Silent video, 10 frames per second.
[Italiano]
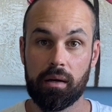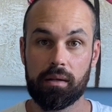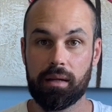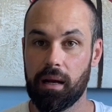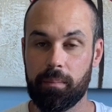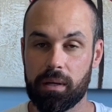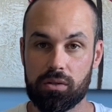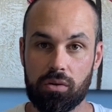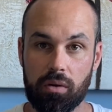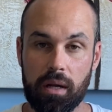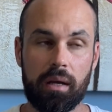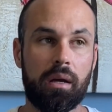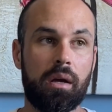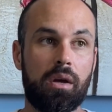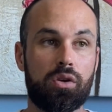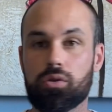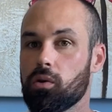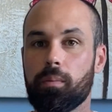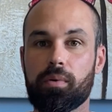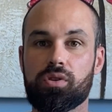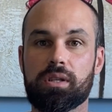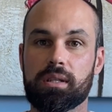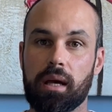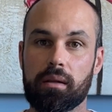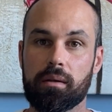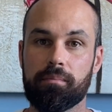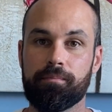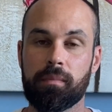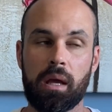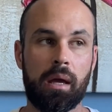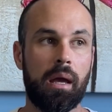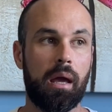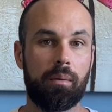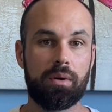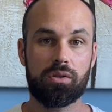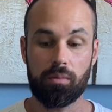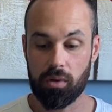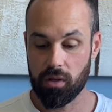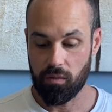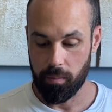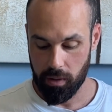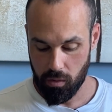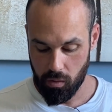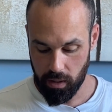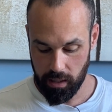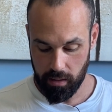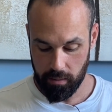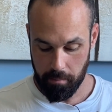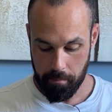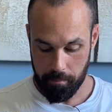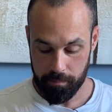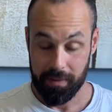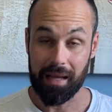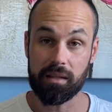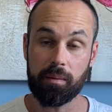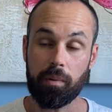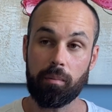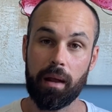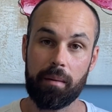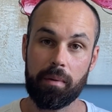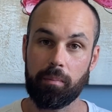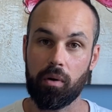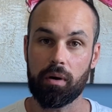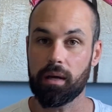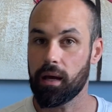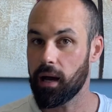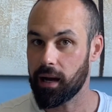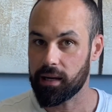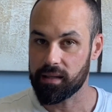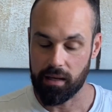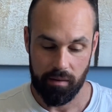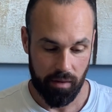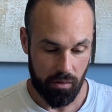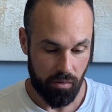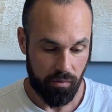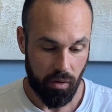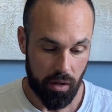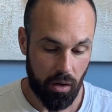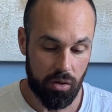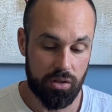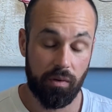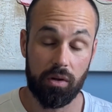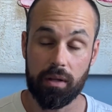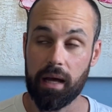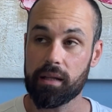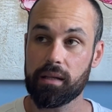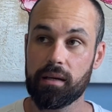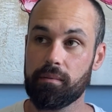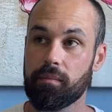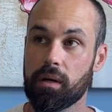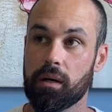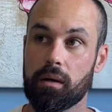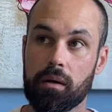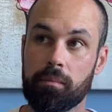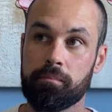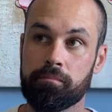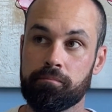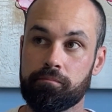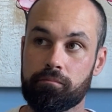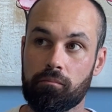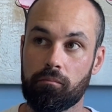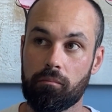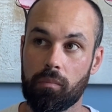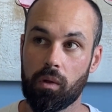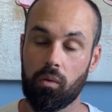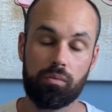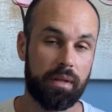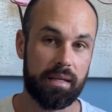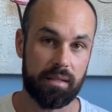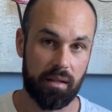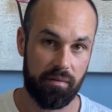delle persone sono processati. E questo è il motivo per cui tanti problemi poi a catena vengono fuori. Oggi voglio darti um, un test da